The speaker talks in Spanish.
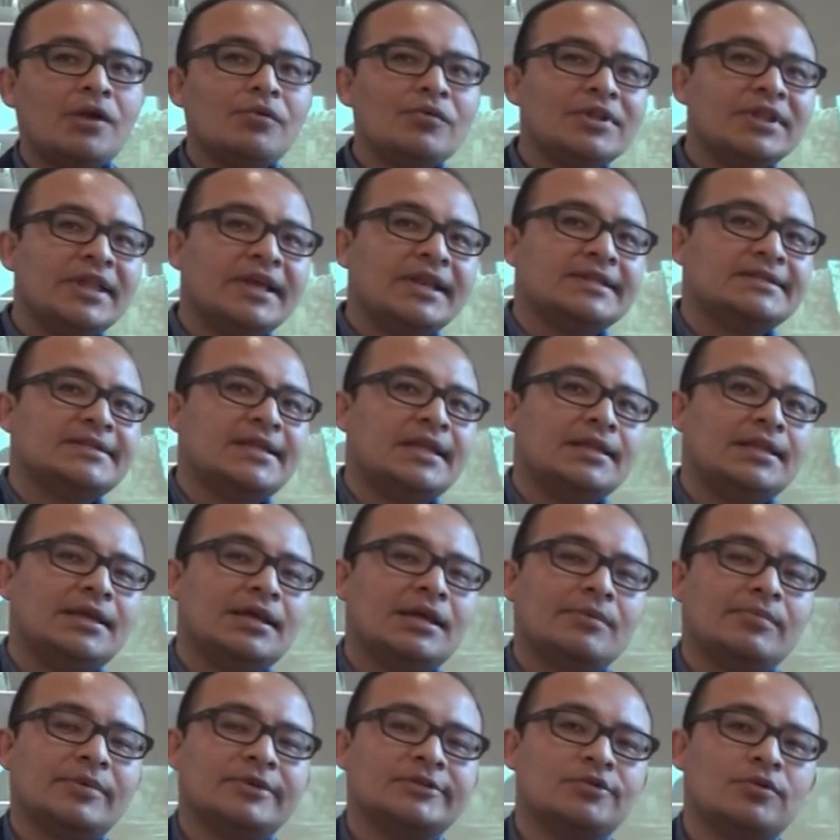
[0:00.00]
Algo
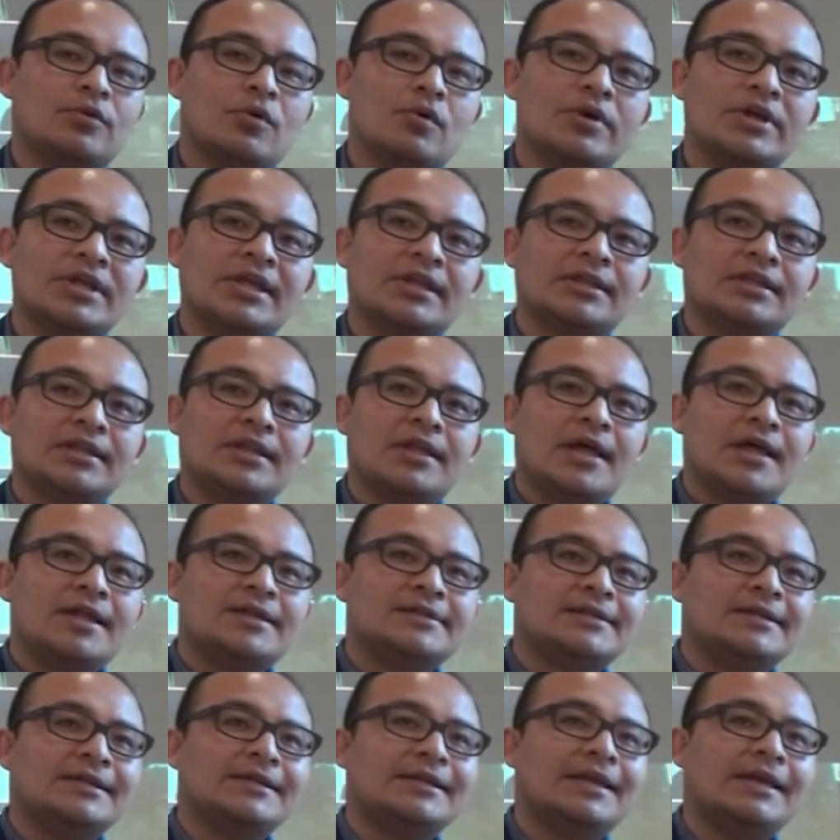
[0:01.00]
interesante que pasó con
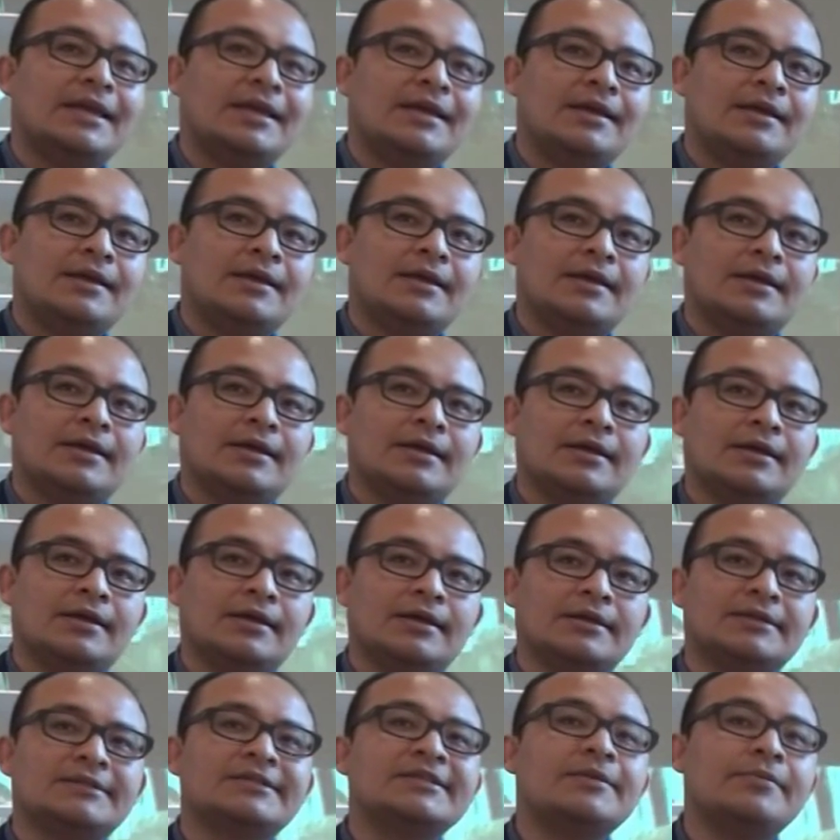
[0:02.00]
Identidades es
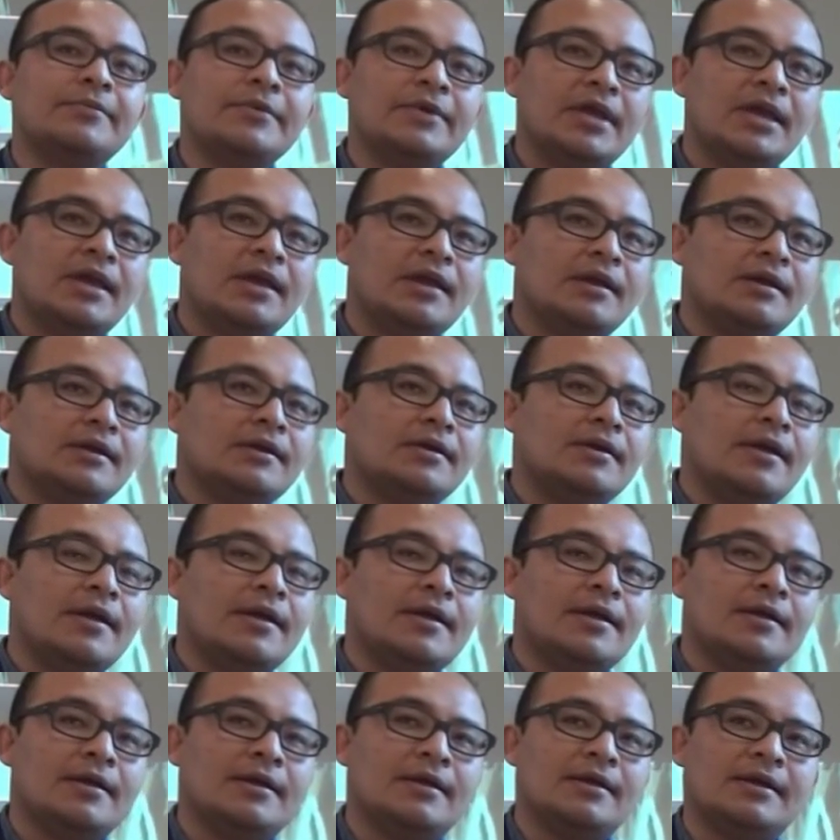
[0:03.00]
que si bien
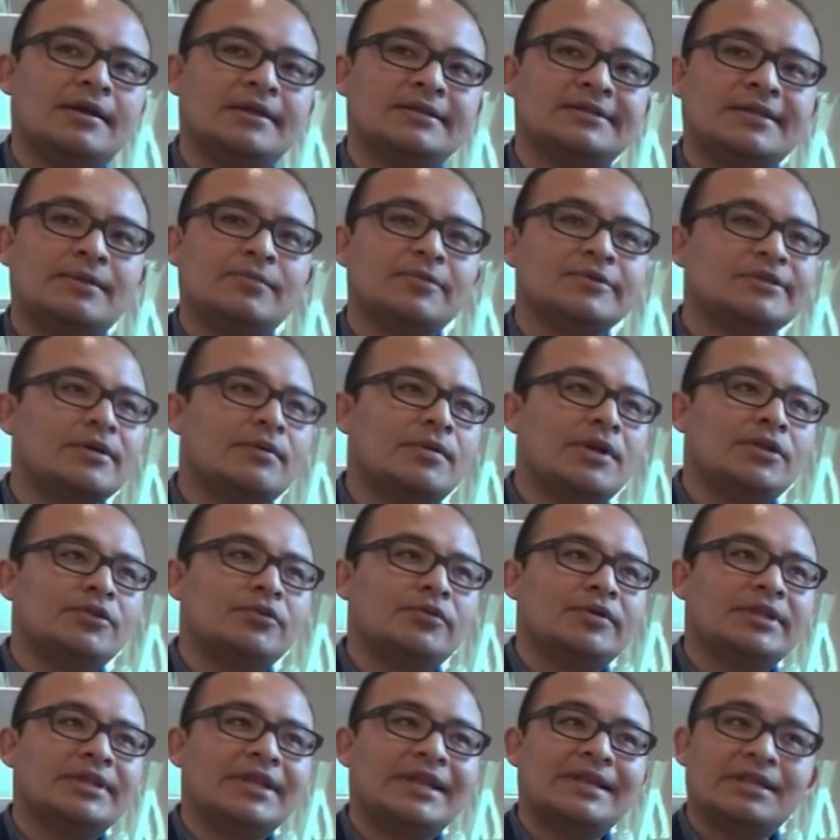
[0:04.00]
estamos
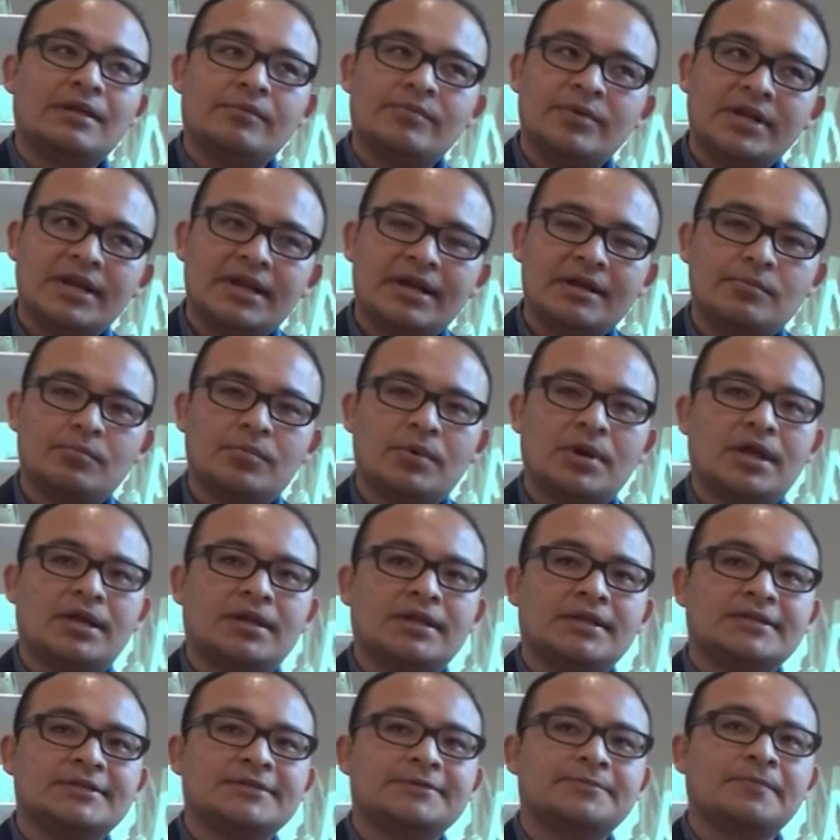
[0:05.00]
hablando de 30.000
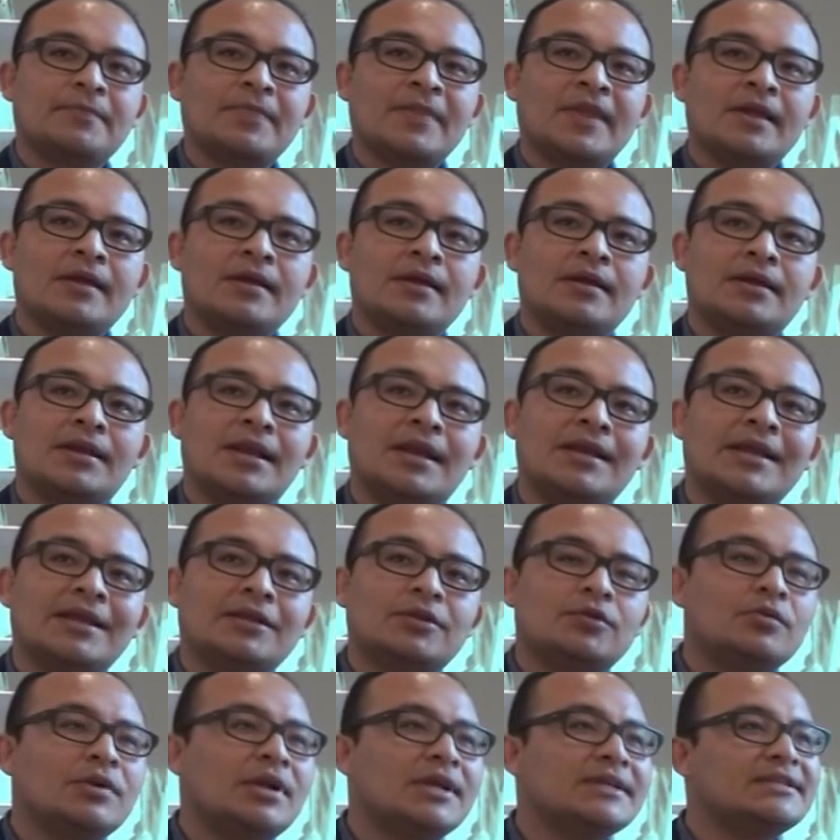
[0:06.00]
ejemplares, la
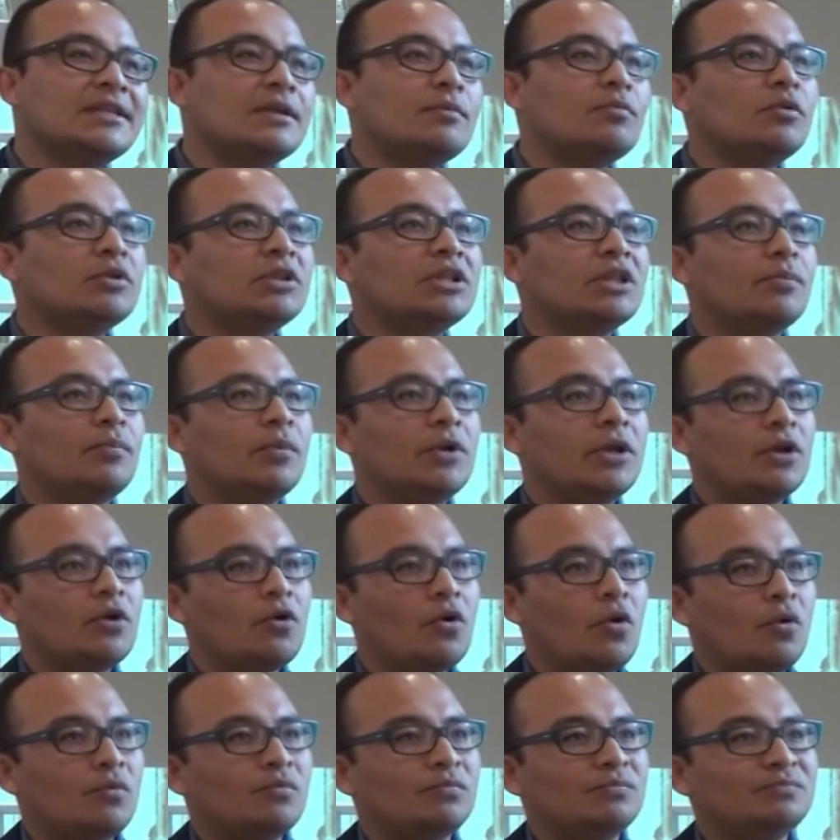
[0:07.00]
lectura se
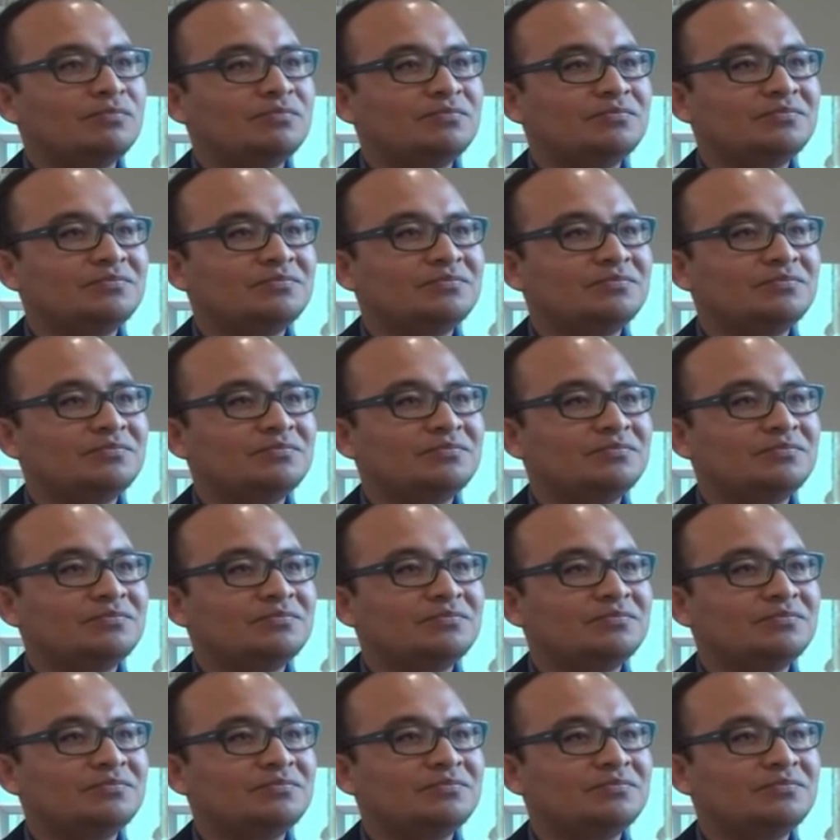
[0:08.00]
multiplicó.